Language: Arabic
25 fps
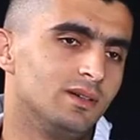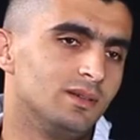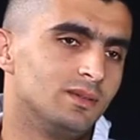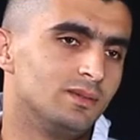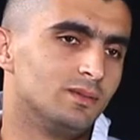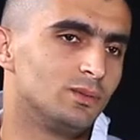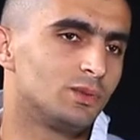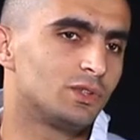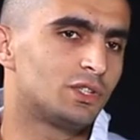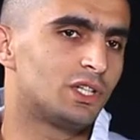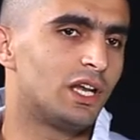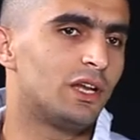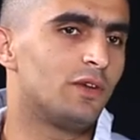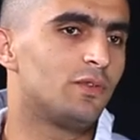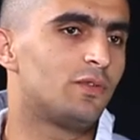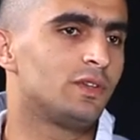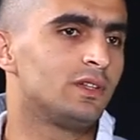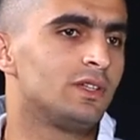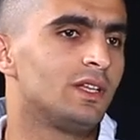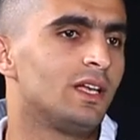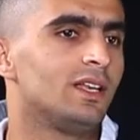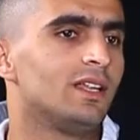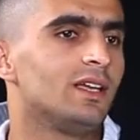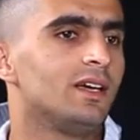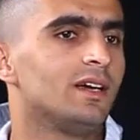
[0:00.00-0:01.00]
وشايف
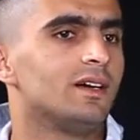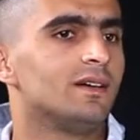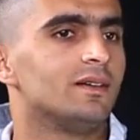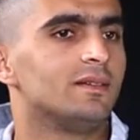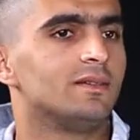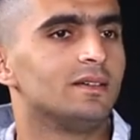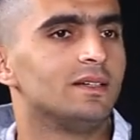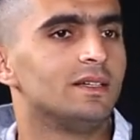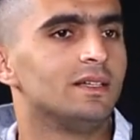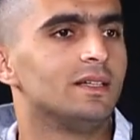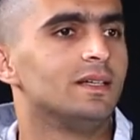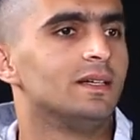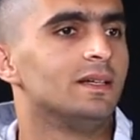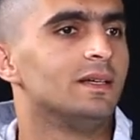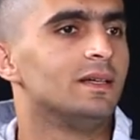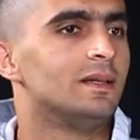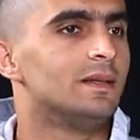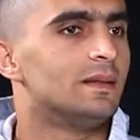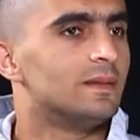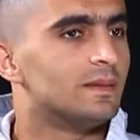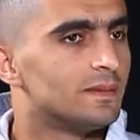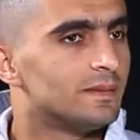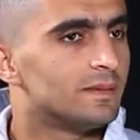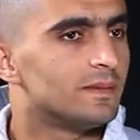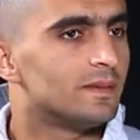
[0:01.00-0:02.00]
ان انا
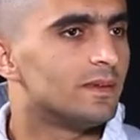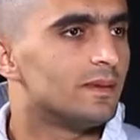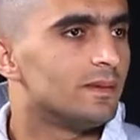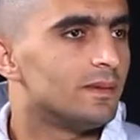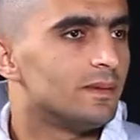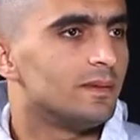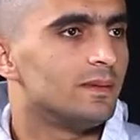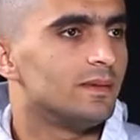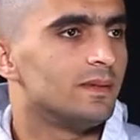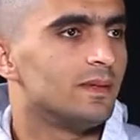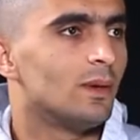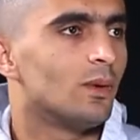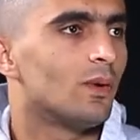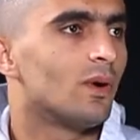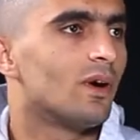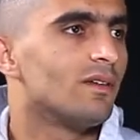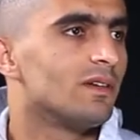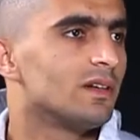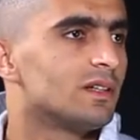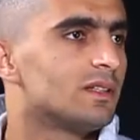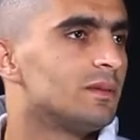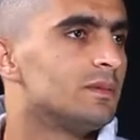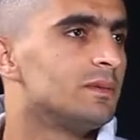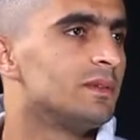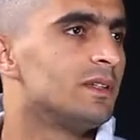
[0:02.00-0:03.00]
لو
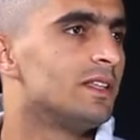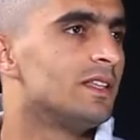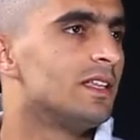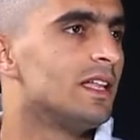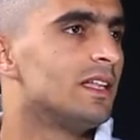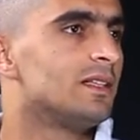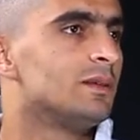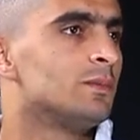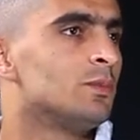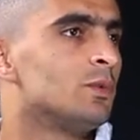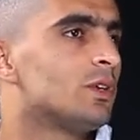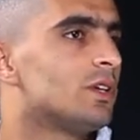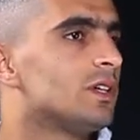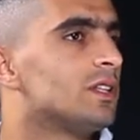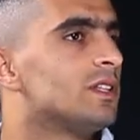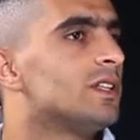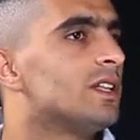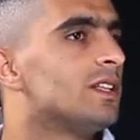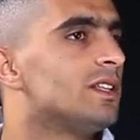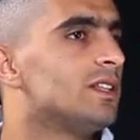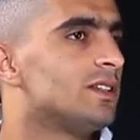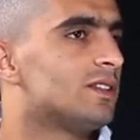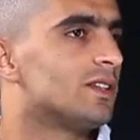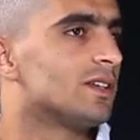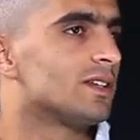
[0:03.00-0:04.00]
خرجت من النادي ممكن
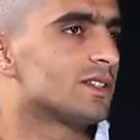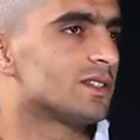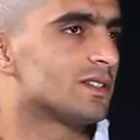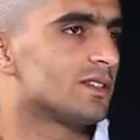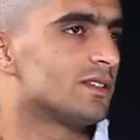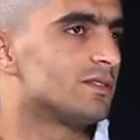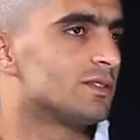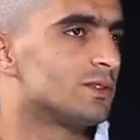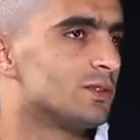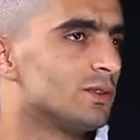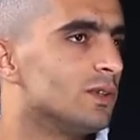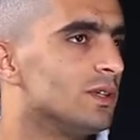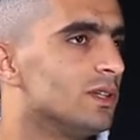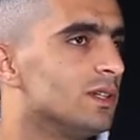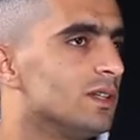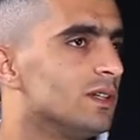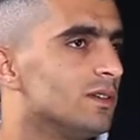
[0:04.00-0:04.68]
النادي يتاثر شويه